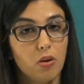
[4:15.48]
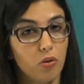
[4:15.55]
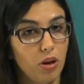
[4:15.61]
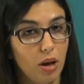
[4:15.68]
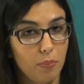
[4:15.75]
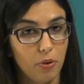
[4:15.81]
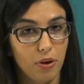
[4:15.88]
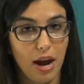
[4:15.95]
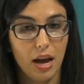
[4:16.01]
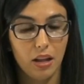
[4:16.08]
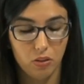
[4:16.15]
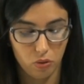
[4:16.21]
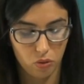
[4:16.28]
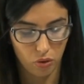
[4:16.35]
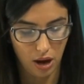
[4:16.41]

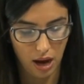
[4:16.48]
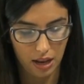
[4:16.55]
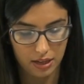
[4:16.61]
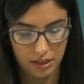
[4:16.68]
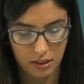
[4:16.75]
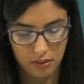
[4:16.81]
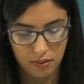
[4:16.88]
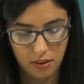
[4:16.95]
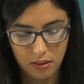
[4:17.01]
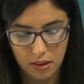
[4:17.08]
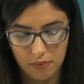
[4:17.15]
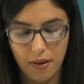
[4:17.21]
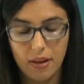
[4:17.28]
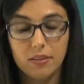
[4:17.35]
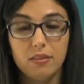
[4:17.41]
collaborando
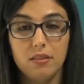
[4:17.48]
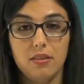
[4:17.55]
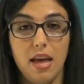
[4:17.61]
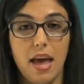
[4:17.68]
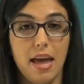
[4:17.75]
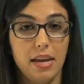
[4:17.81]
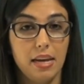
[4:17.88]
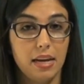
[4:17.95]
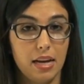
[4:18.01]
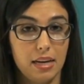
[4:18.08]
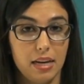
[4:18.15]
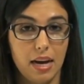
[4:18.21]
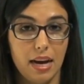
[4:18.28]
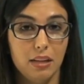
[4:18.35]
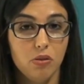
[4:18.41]
all'iniziativa, si è
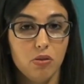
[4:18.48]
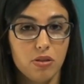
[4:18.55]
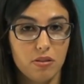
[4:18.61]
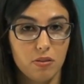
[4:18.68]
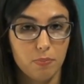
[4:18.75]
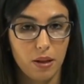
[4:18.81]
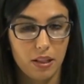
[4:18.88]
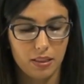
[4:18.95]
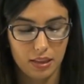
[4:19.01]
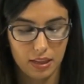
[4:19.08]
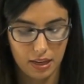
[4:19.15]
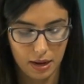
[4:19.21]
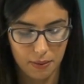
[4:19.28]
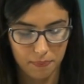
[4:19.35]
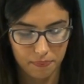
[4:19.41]
incaricato di
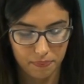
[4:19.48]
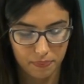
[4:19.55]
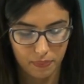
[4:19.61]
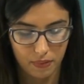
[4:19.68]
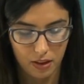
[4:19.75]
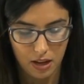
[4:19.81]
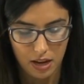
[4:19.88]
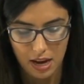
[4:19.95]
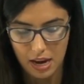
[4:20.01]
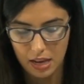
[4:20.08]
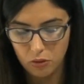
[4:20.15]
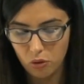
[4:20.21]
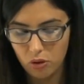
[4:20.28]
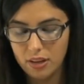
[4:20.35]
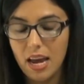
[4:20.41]
smaltire. E
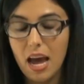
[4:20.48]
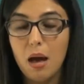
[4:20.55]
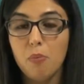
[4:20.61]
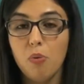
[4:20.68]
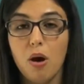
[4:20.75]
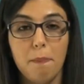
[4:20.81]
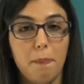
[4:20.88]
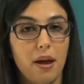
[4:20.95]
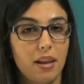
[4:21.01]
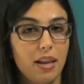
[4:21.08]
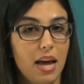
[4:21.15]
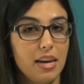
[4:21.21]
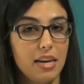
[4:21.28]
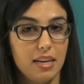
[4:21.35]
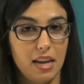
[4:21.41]
torniamo a
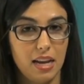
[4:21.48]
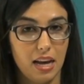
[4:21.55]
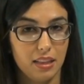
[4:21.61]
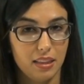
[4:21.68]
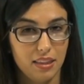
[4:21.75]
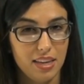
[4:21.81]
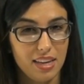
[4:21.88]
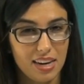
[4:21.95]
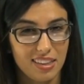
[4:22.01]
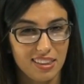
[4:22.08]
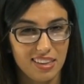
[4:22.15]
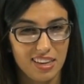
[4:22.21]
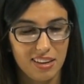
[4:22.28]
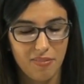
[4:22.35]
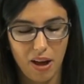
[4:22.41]
parlare della
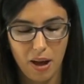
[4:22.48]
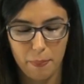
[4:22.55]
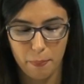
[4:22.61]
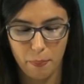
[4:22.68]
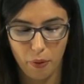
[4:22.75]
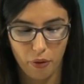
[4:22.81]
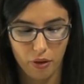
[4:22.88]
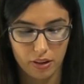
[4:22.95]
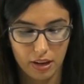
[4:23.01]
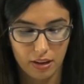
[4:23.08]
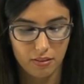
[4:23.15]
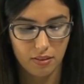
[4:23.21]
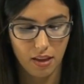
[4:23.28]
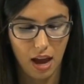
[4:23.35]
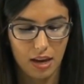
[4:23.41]
direttiva
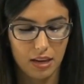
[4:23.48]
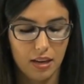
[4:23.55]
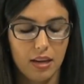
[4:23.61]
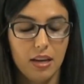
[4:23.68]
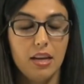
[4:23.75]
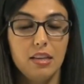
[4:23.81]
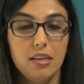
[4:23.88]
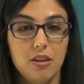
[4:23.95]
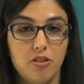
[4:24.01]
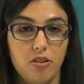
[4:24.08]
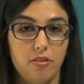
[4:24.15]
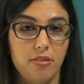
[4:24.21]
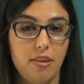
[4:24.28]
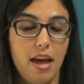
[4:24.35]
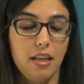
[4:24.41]
Bolkestein. Il
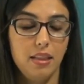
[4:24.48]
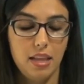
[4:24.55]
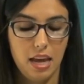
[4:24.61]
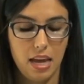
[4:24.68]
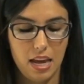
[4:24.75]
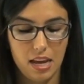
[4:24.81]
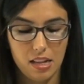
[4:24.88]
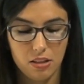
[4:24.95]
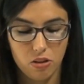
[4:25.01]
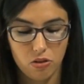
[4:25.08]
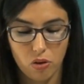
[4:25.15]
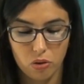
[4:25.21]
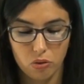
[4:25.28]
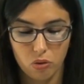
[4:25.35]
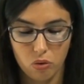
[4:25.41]
17 e il
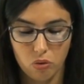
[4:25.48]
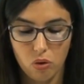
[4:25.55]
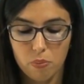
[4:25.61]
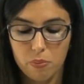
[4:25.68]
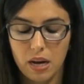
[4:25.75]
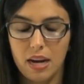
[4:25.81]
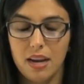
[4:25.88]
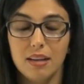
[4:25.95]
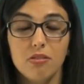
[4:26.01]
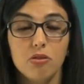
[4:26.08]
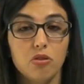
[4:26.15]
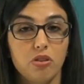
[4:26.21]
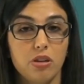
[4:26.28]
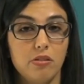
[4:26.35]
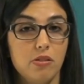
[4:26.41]
18 ottobre
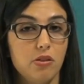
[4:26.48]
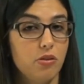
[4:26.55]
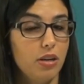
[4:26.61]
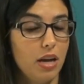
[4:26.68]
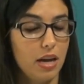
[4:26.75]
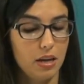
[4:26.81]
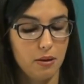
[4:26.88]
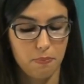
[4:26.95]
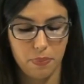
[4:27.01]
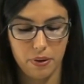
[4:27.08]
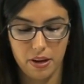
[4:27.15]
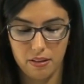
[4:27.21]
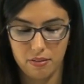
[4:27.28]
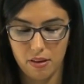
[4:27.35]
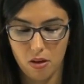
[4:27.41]
l'Associazione
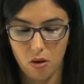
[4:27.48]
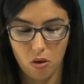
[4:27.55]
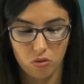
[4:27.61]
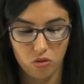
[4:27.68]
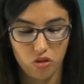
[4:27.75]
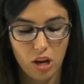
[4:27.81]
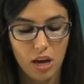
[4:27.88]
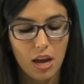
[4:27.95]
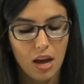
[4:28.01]
Imprese Oggi